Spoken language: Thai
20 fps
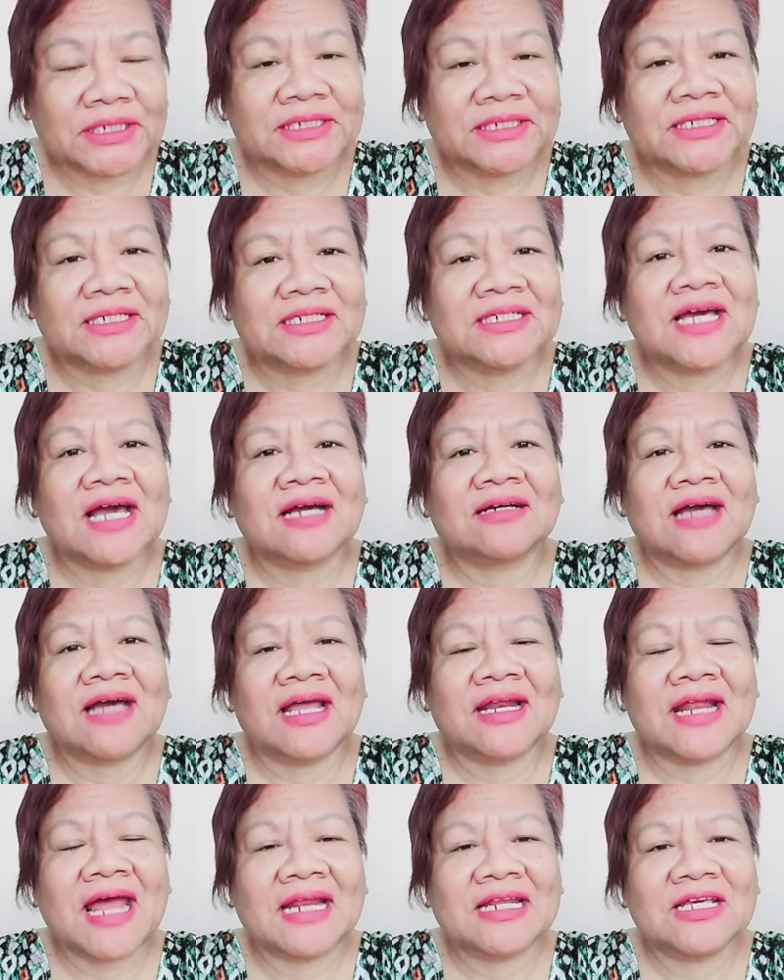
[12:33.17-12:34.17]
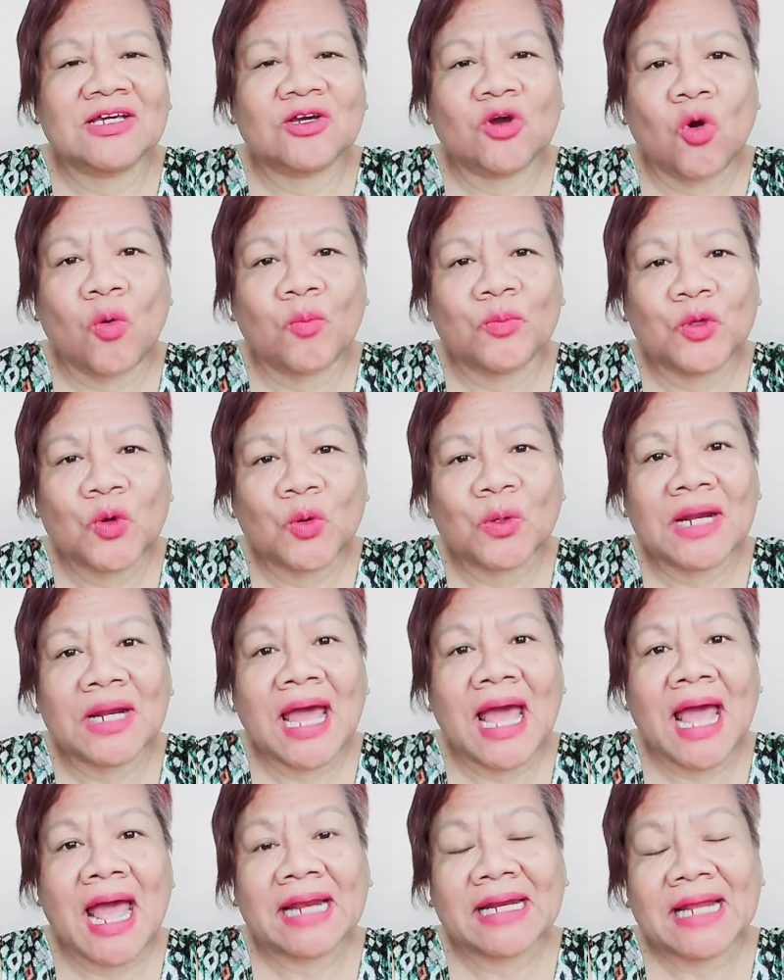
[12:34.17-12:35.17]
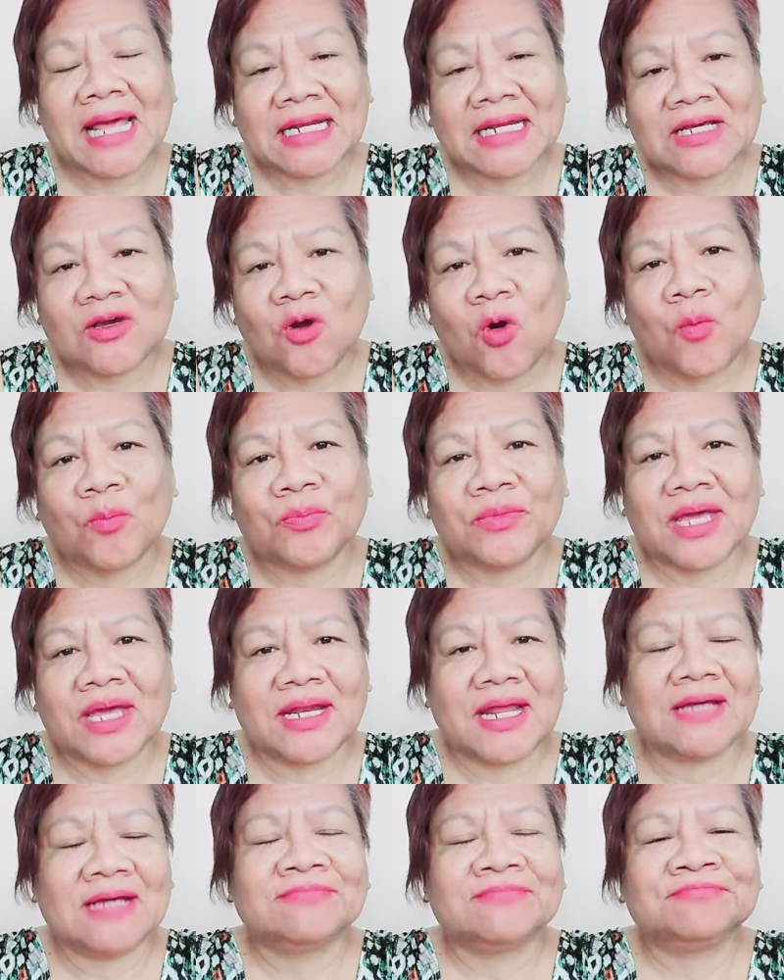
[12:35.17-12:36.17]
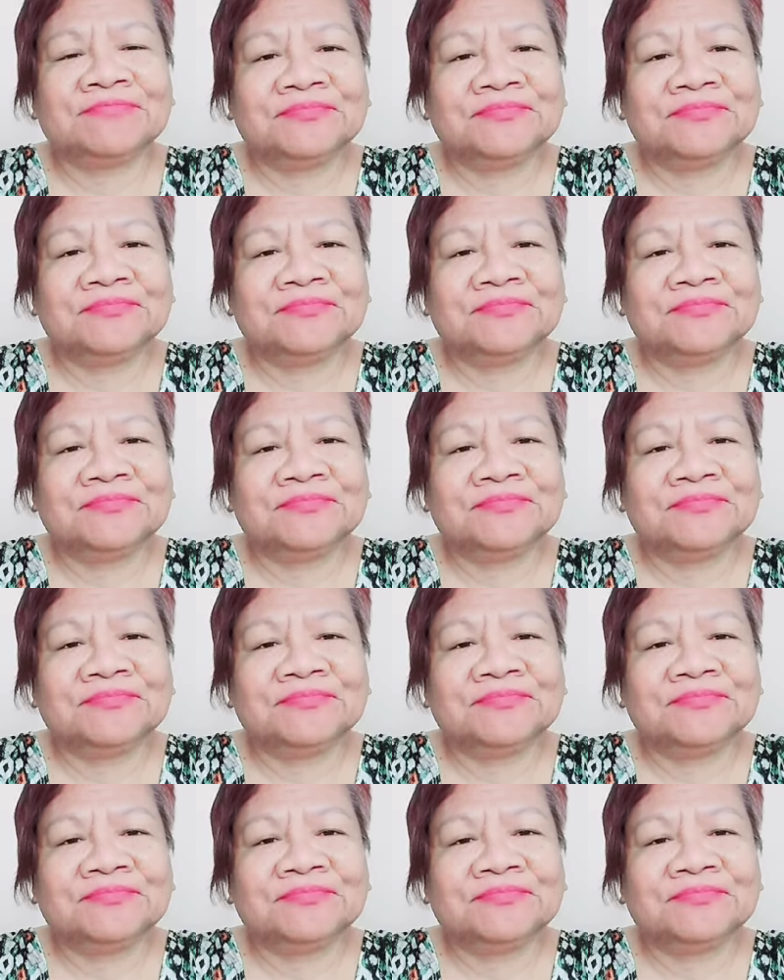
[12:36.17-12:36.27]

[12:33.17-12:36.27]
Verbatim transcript: ถึงเรื่องอาณานิคม ยุคล่าอาณานิคมเนี่ยนะ